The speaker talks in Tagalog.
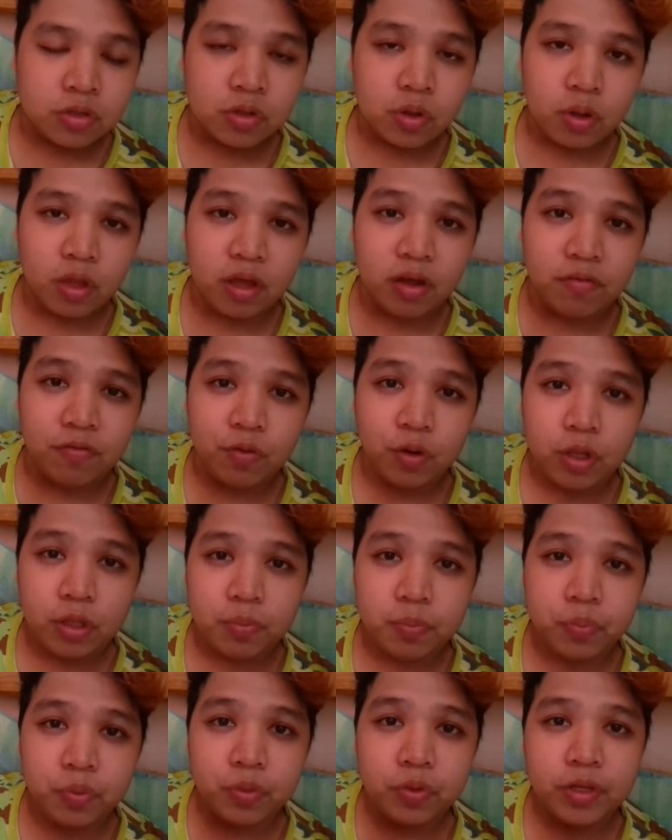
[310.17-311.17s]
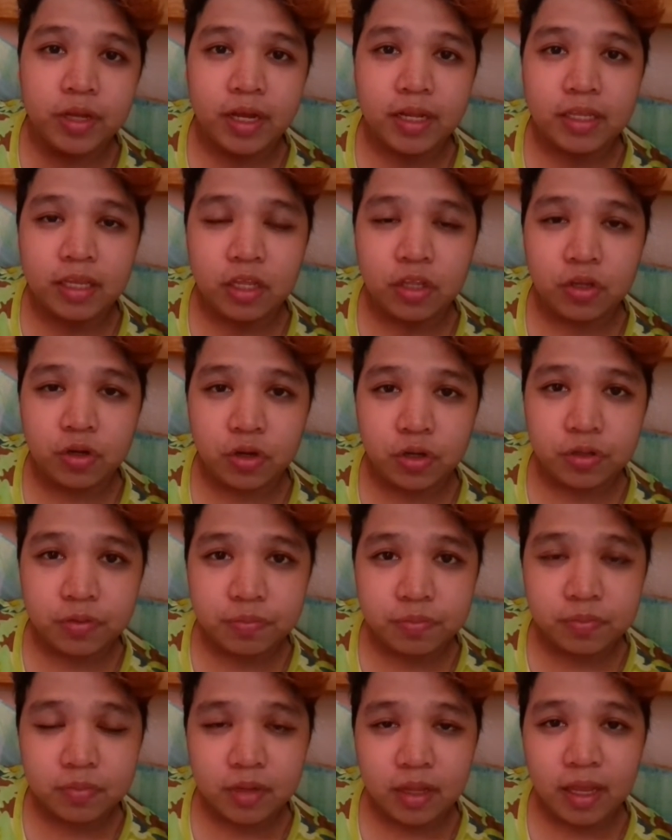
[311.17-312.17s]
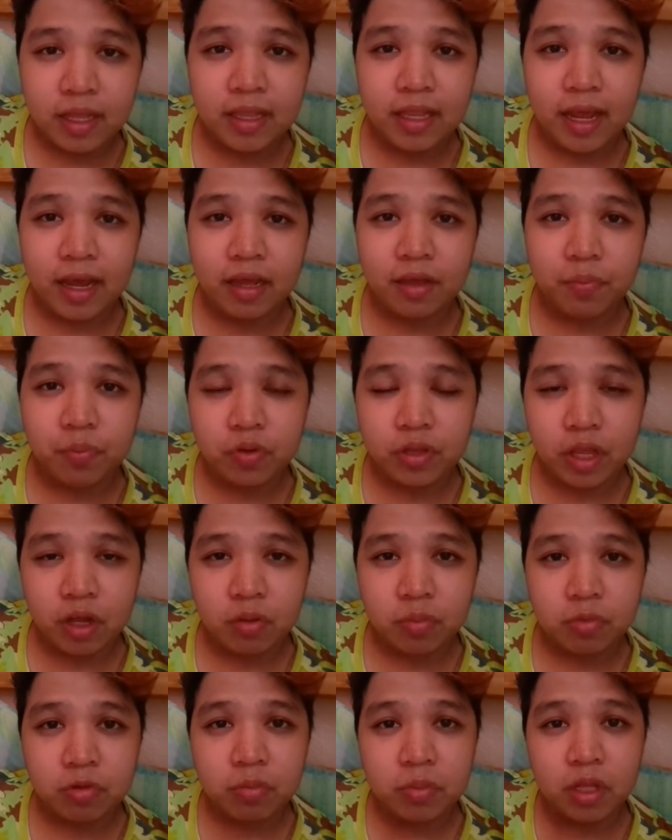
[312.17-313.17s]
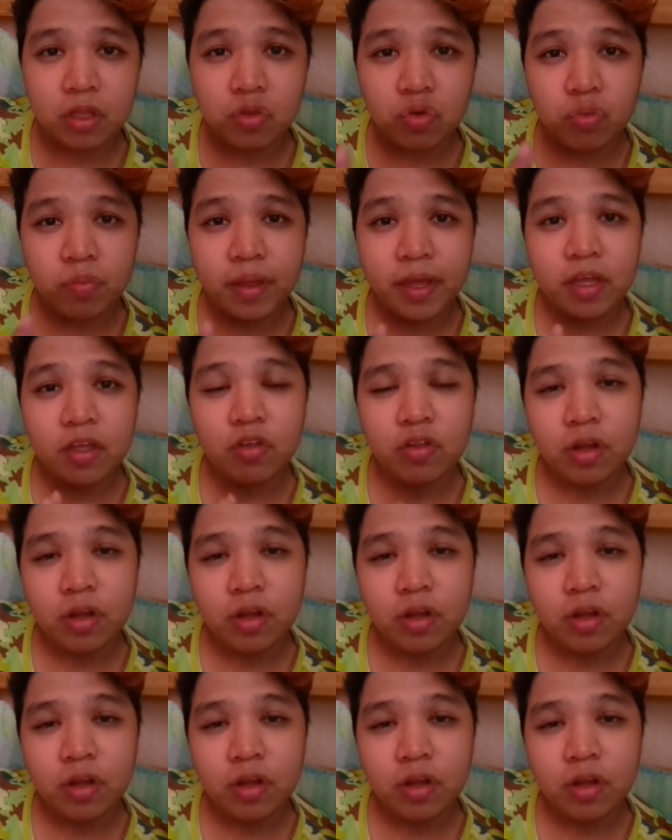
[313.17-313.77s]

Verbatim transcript: So, i-avoid po natin yon And lagi po tayong uminom ng tubig.